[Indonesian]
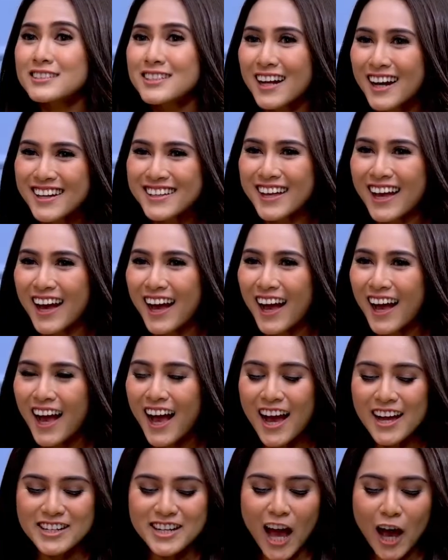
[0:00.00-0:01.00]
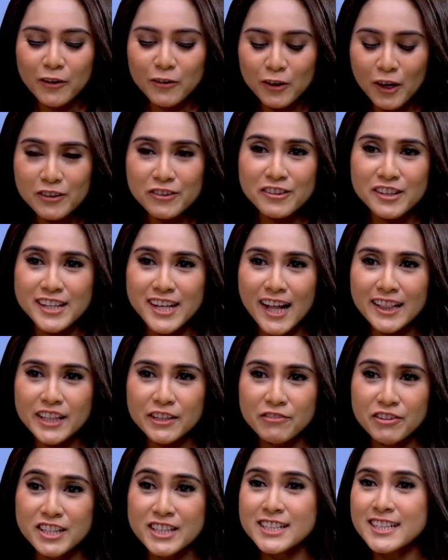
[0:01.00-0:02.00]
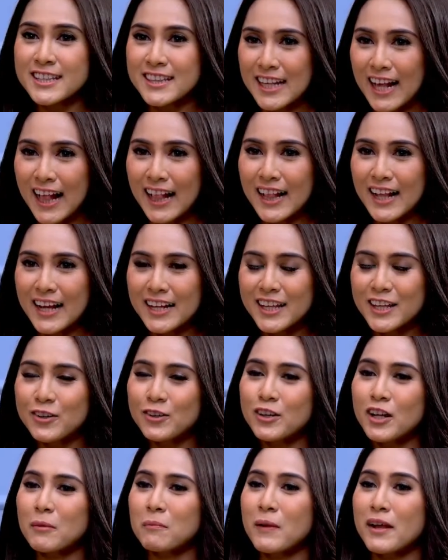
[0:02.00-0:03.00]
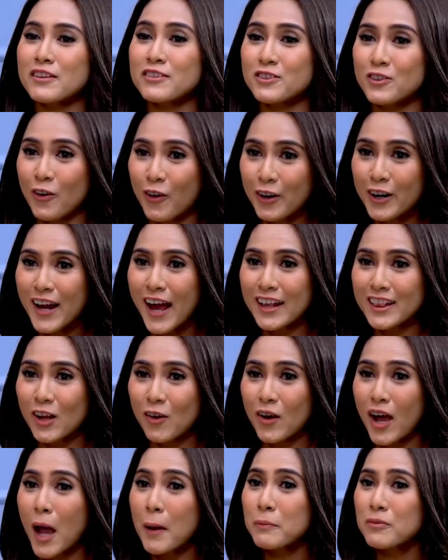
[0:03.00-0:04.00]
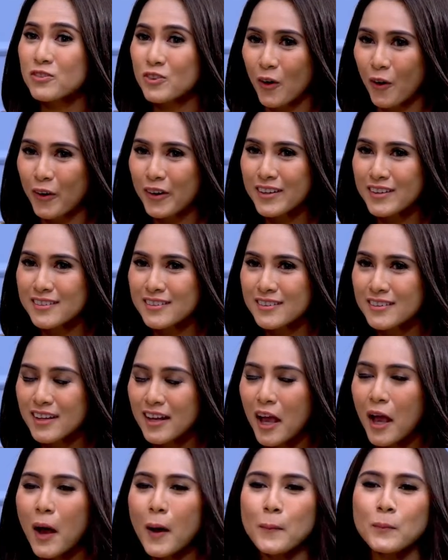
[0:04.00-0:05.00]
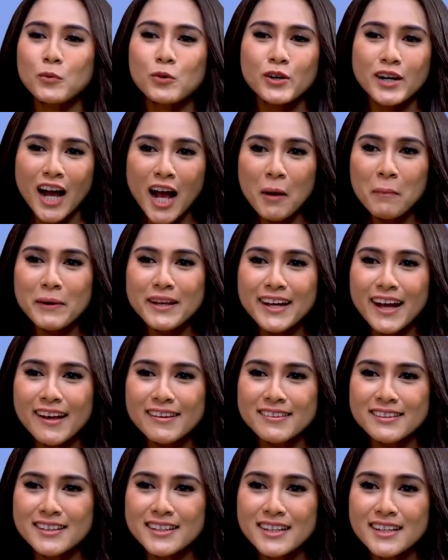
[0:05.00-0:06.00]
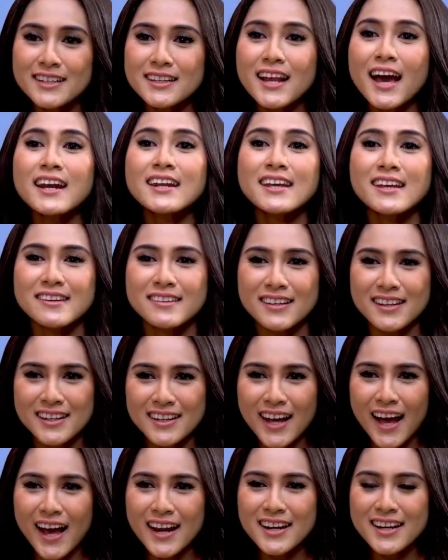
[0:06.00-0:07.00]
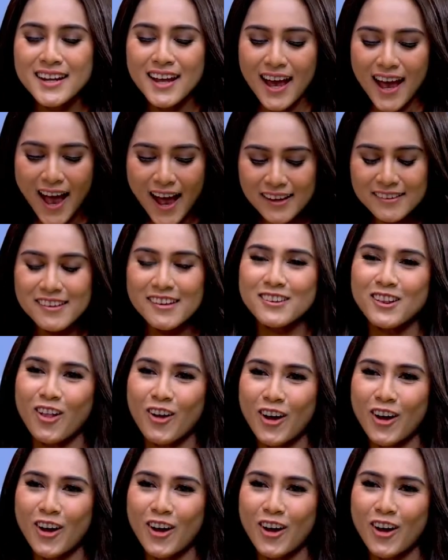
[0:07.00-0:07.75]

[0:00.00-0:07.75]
Caranya, download sinyal TV digital di Google Play Store atau App Store, Buka aplikasi dan izinkan akses